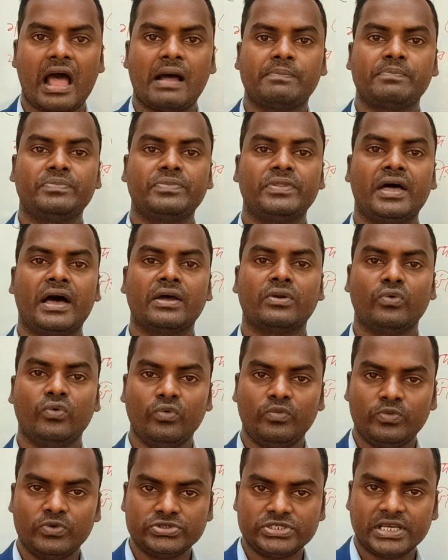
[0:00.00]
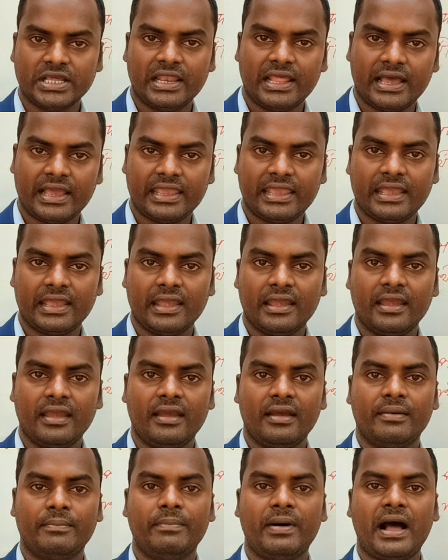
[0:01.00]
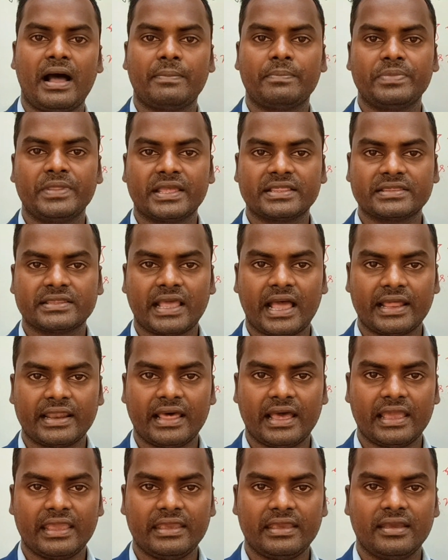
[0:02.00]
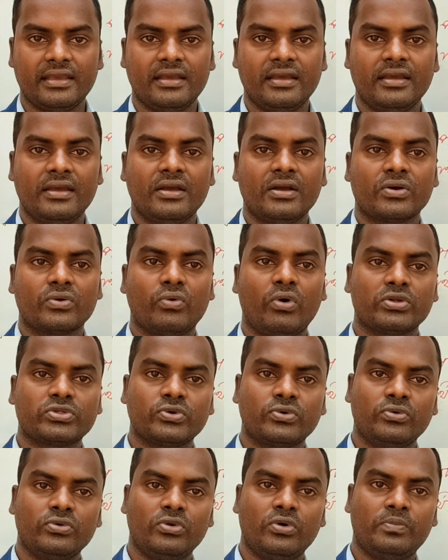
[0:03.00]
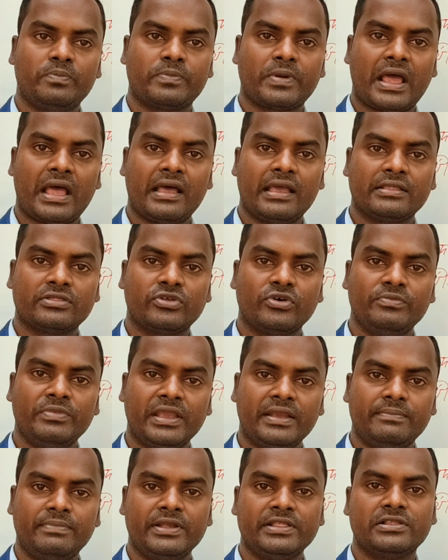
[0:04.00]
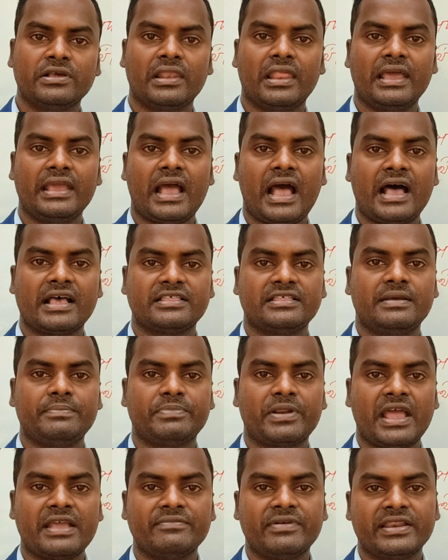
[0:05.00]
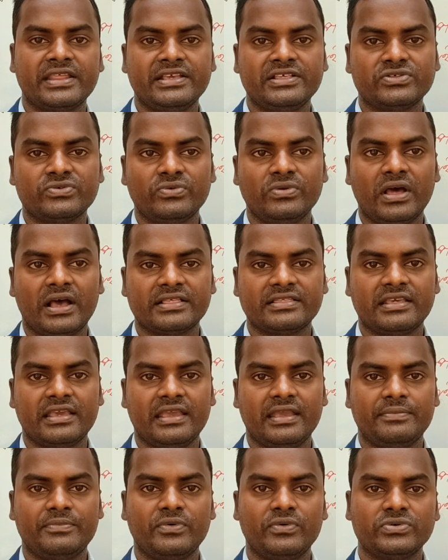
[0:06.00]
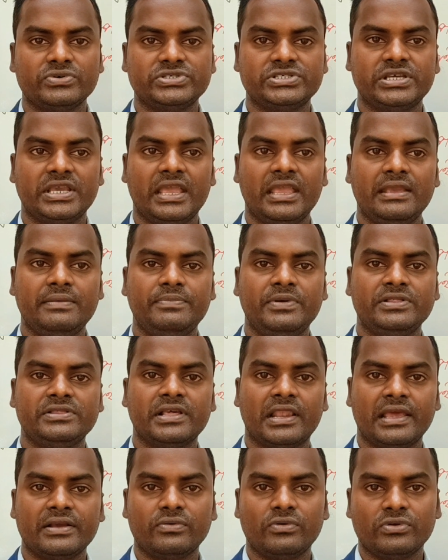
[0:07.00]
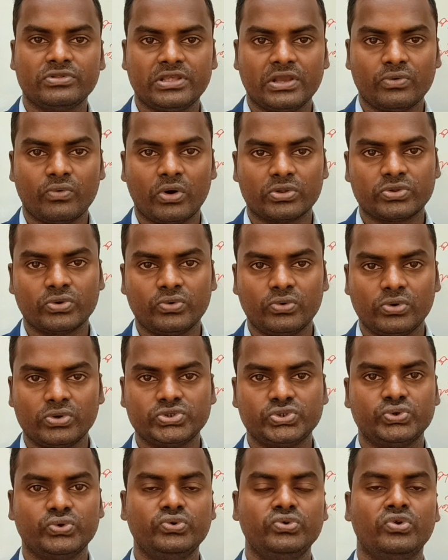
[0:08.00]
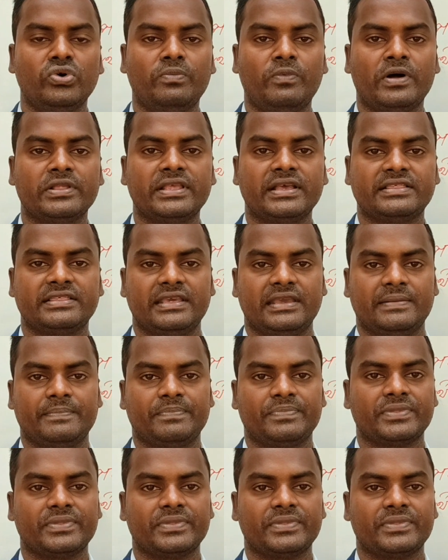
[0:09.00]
আপনার উপজেলায় বা আপনার থানায় কতগুলো প্রাথমিক বিদ্যালয় আছে প্রাইমারি স্কুল আছে এবং সেই বিদ্যালয়গুলোতে কতগুলো শূন্য পদ আছে